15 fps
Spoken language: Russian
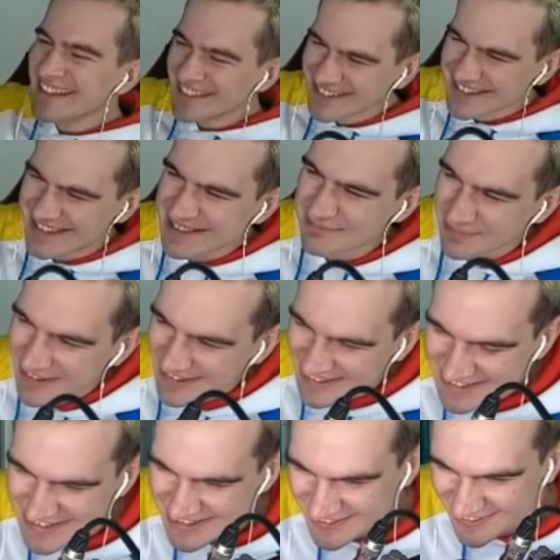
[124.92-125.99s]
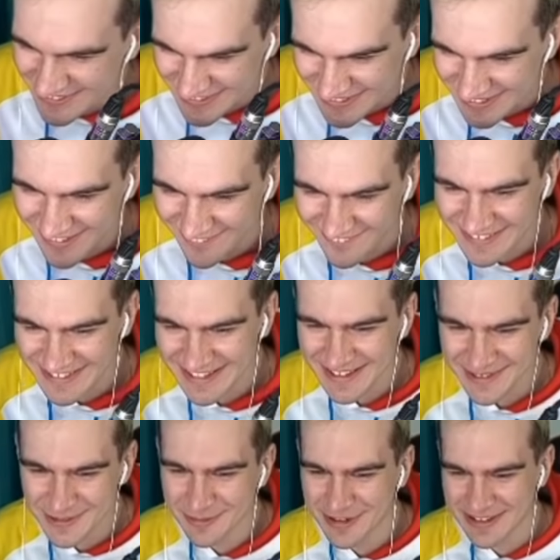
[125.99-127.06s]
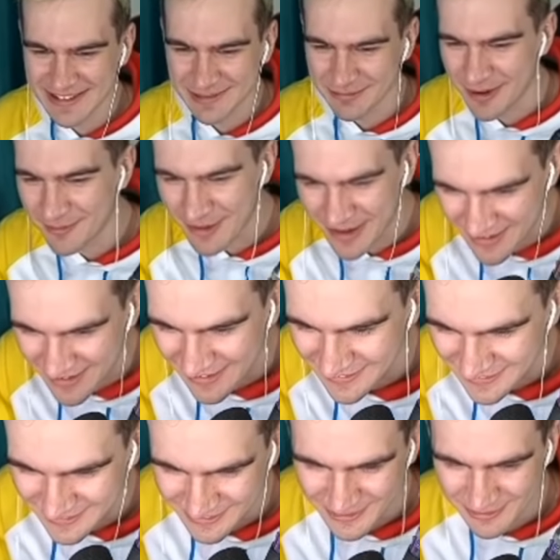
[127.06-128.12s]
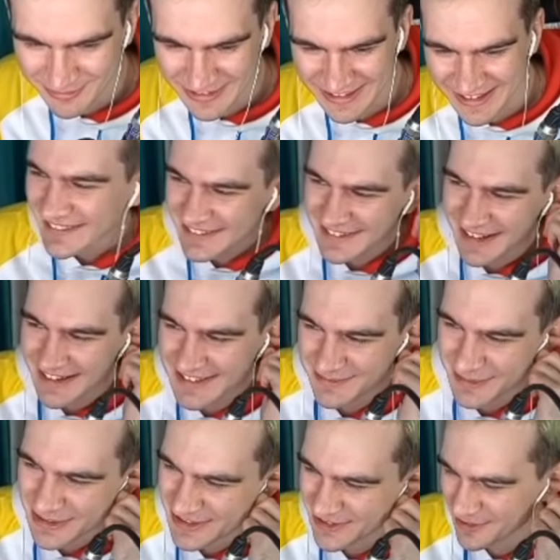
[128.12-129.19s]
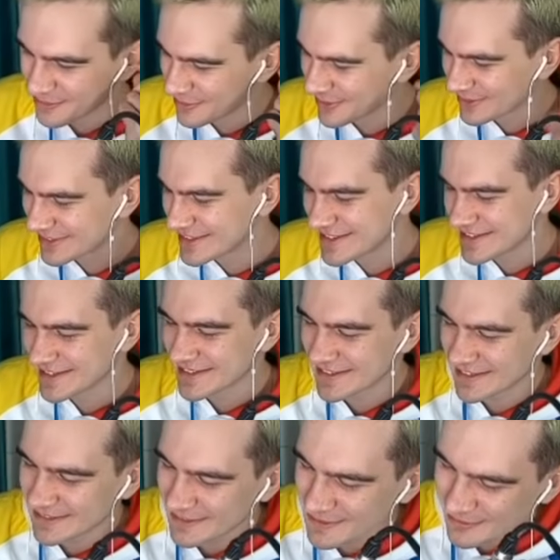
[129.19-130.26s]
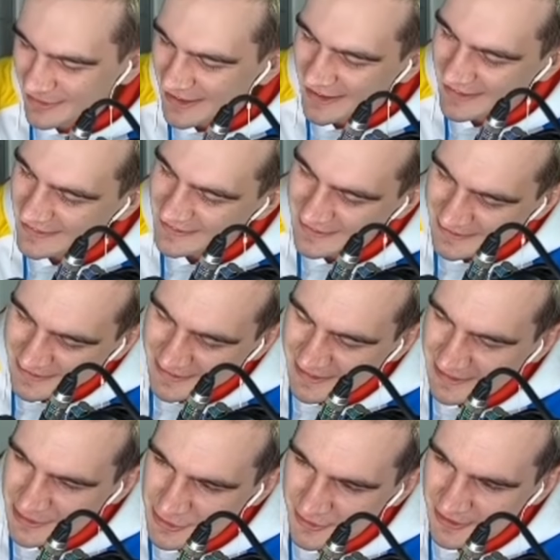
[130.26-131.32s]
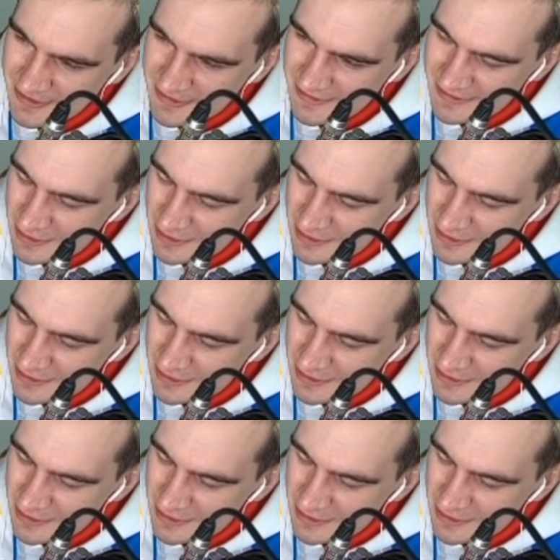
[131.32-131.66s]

Ну, типа, это черный какой-то юмор, типа, аморальный, но, блядь, так смешно было, честно. Ну, блядь, да, чуваки.